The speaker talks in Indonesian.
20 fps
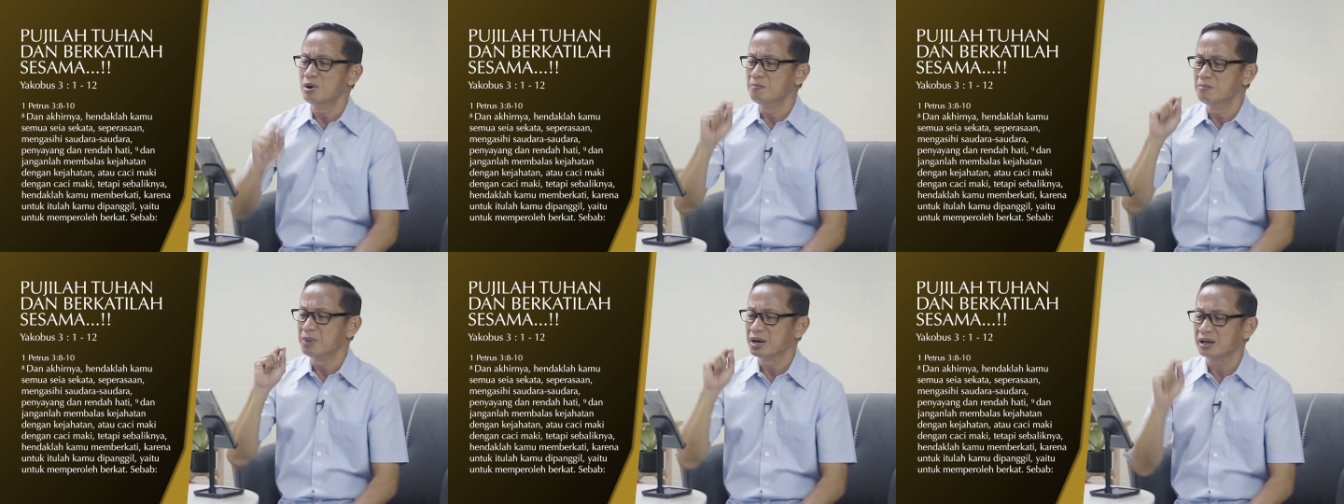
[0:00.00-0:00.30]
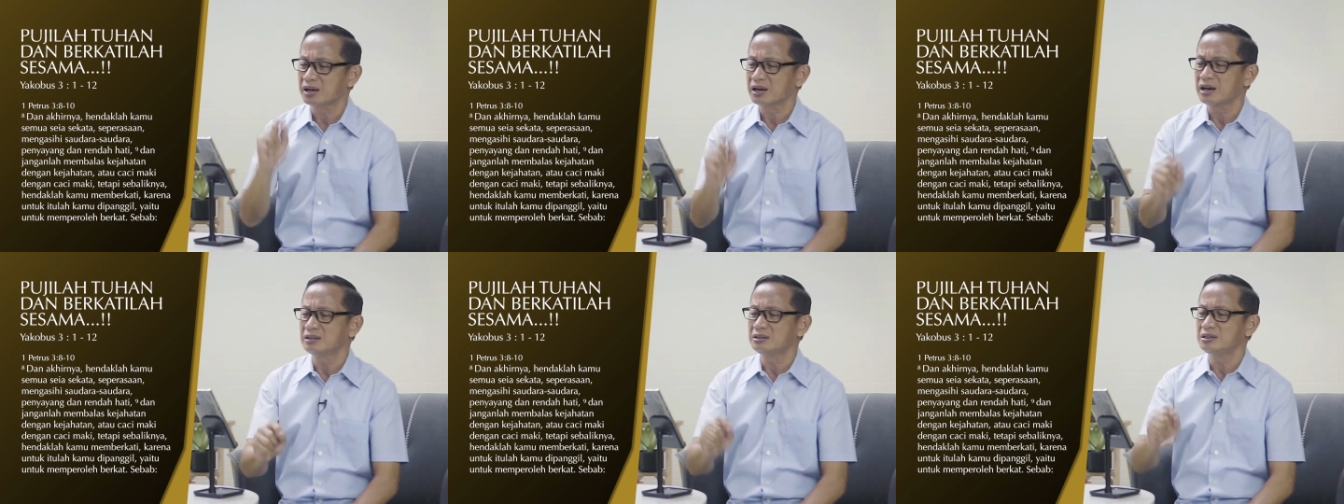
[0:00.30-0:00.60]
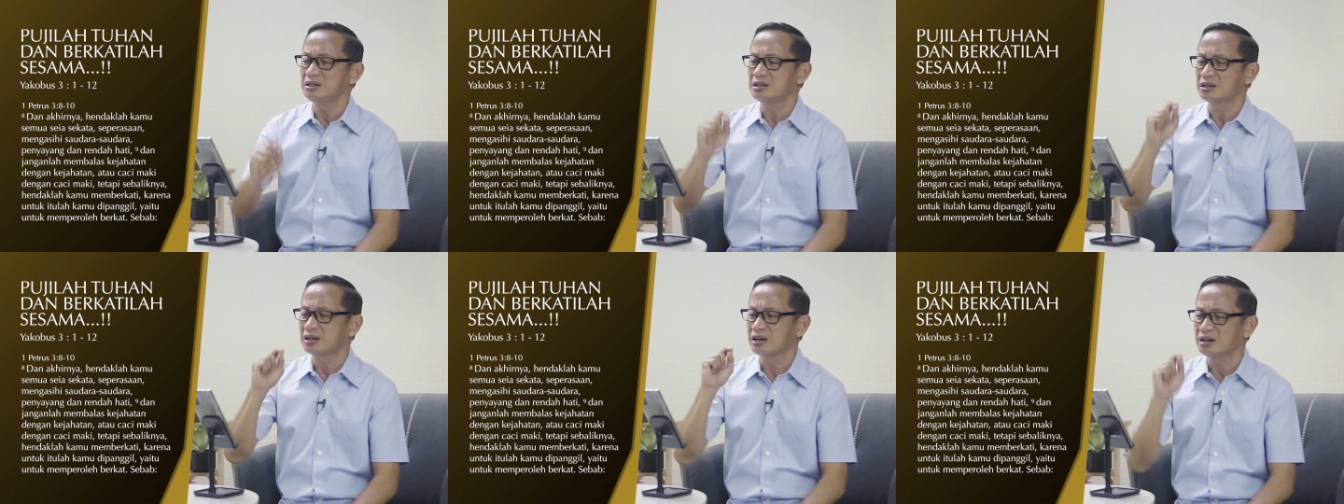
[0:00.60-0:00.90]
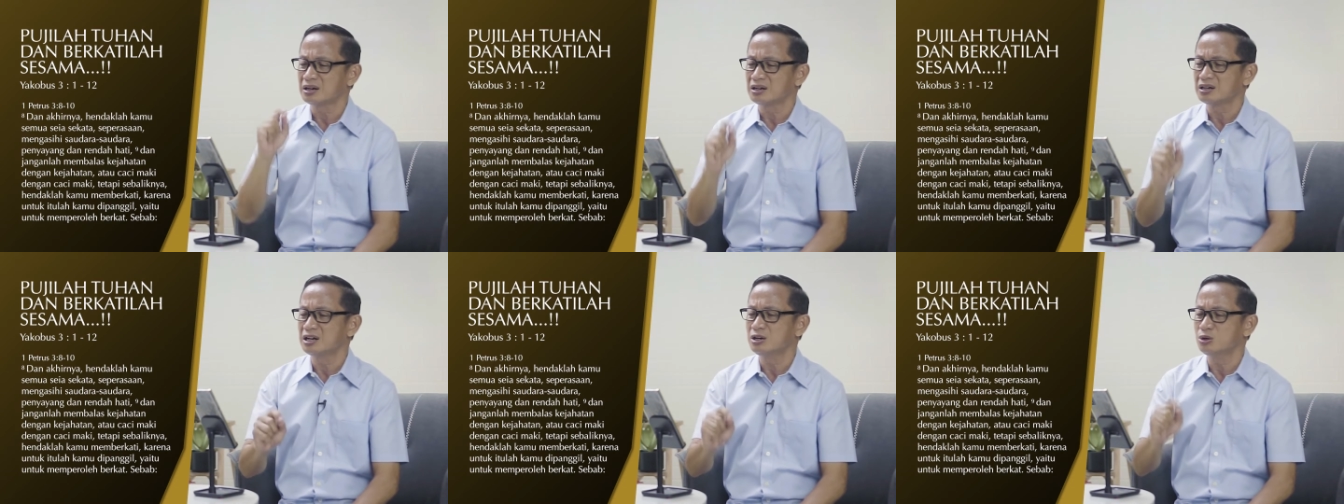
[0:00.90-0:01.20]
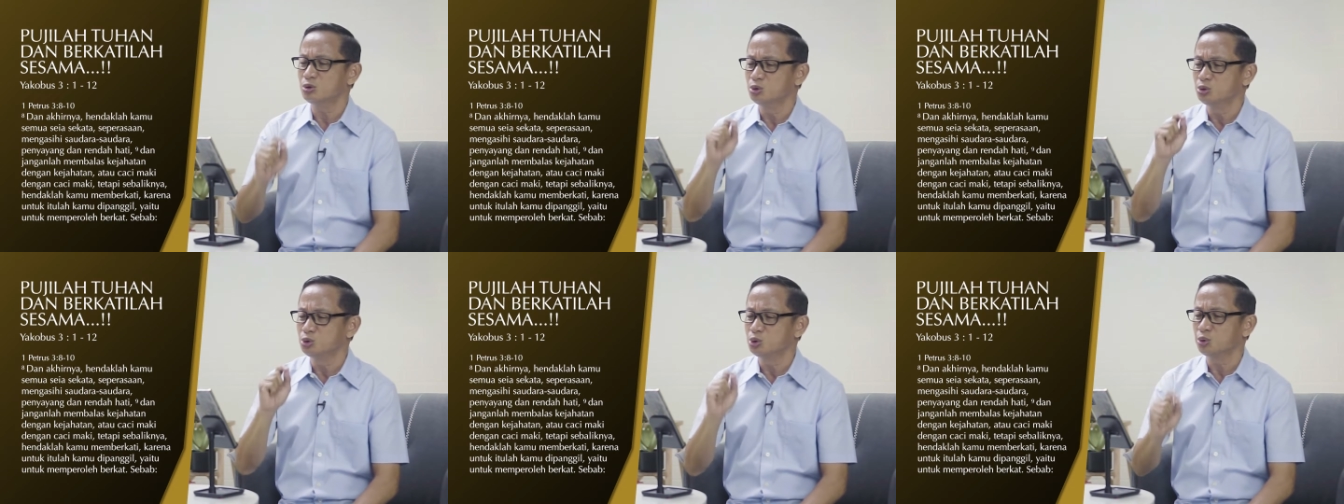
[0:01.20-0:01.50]
memberkati
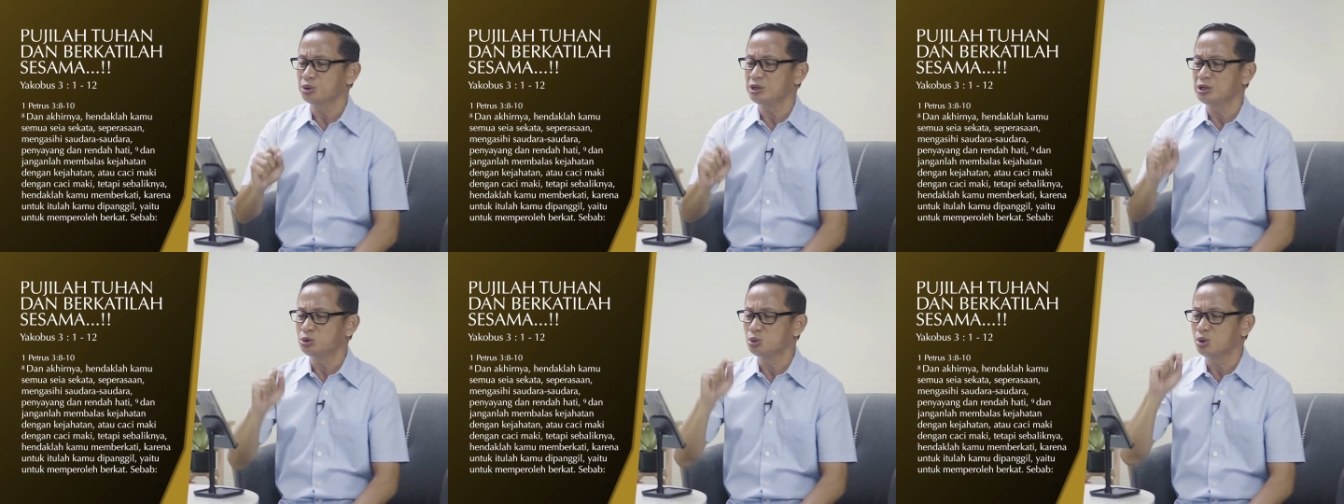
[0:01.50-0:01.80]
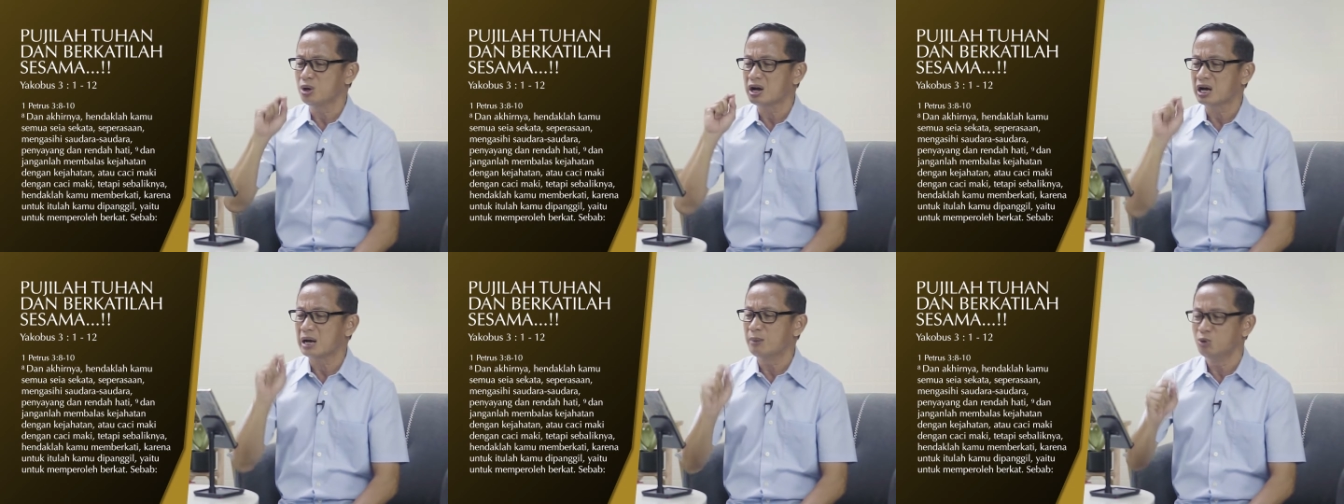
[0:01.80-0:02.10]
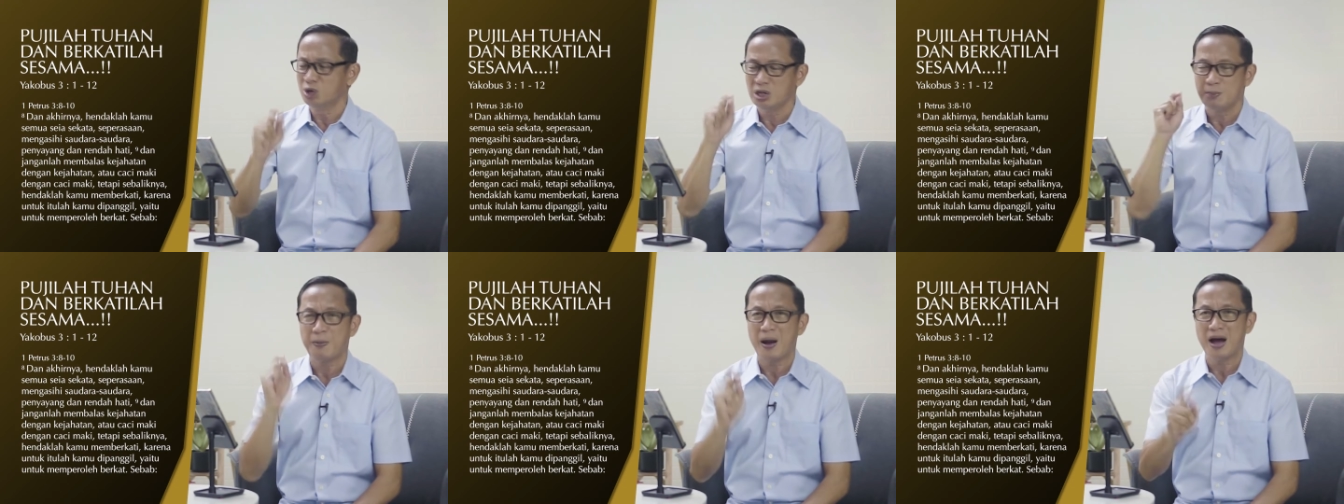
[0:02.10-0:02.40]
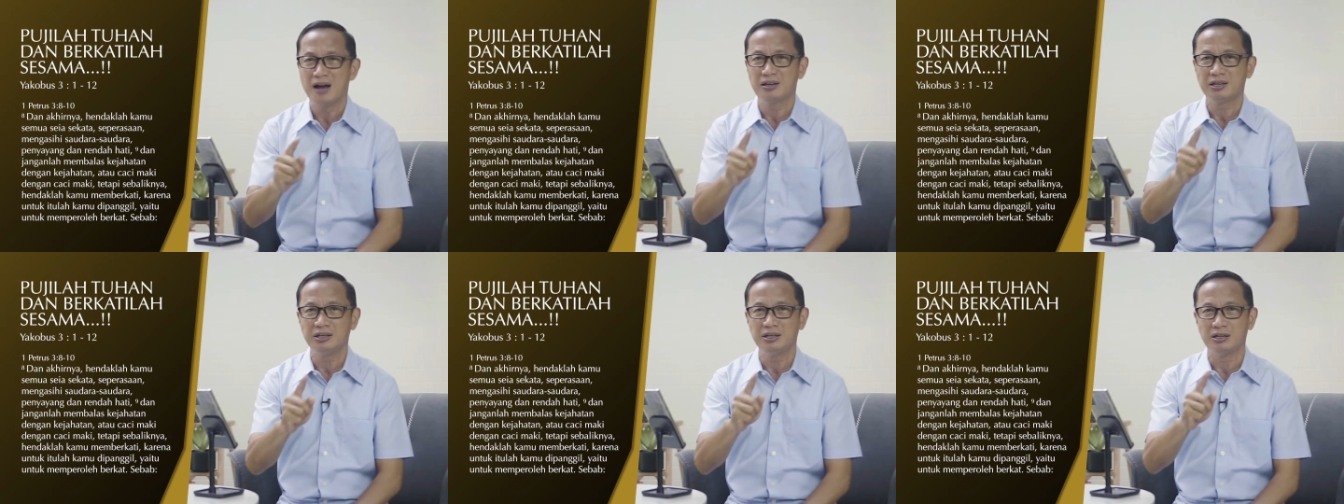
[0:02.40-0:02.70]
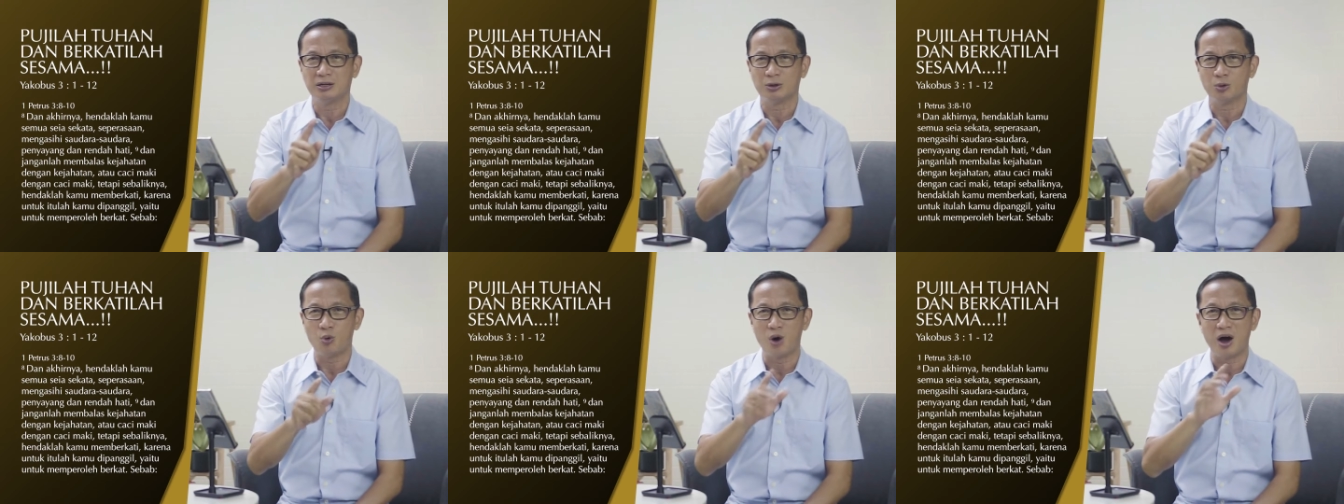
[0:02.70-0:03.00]
karena untuk itulah kamu dipanggil.